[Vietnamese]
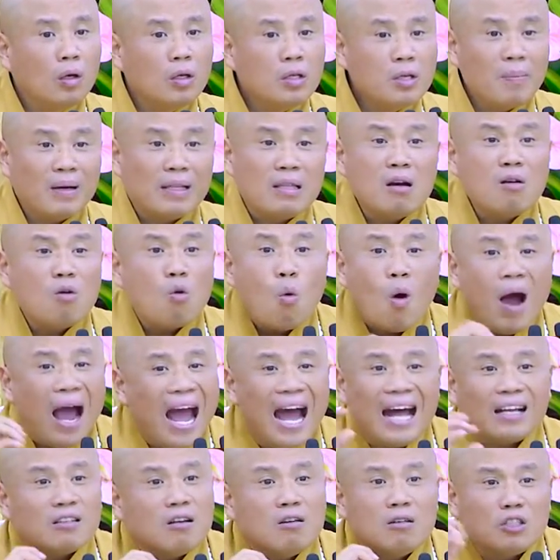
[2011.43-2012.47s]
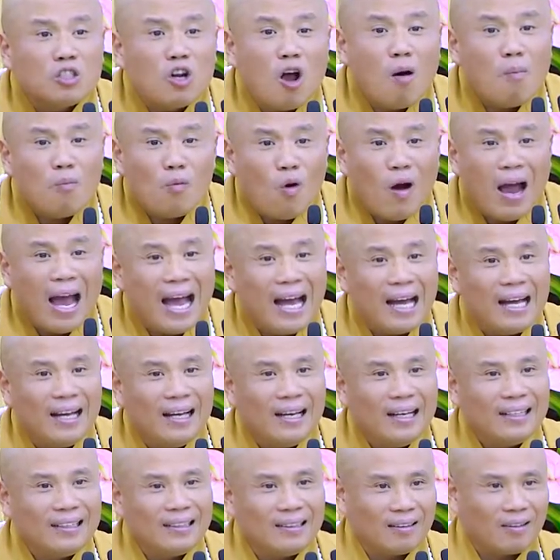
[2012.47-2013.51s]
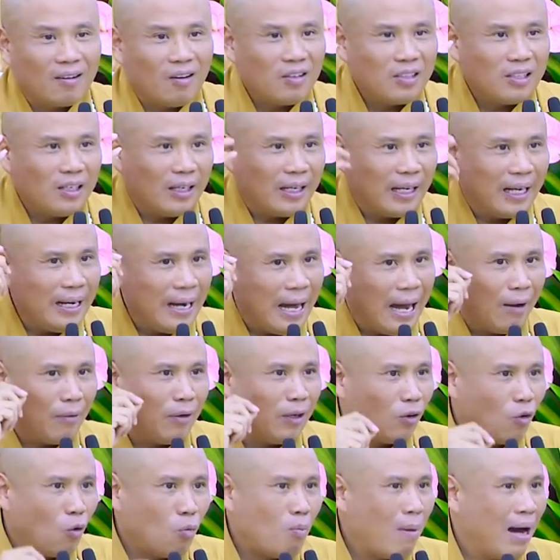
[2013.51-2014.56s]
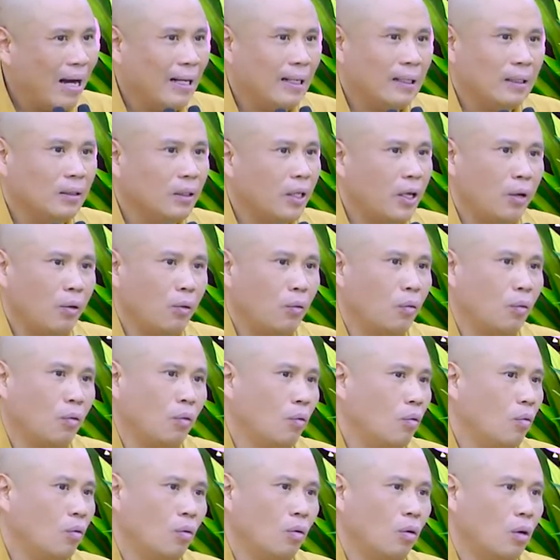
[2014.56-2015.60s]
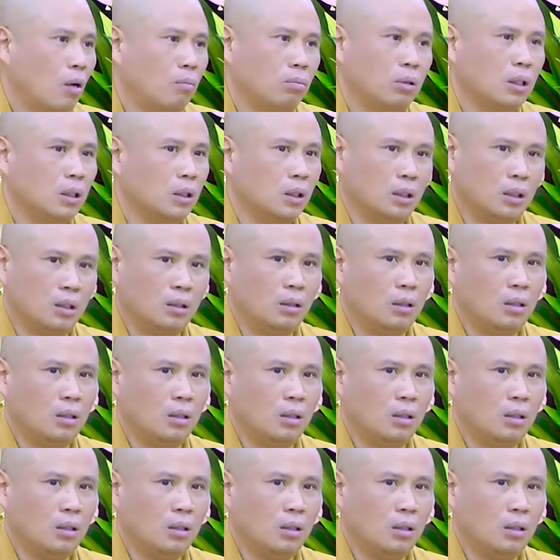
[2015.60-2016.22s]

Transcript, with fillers: Nhưng mà thức quá, thức sớm quá thì coi chừng cái não này cũng banh tiêu, không được.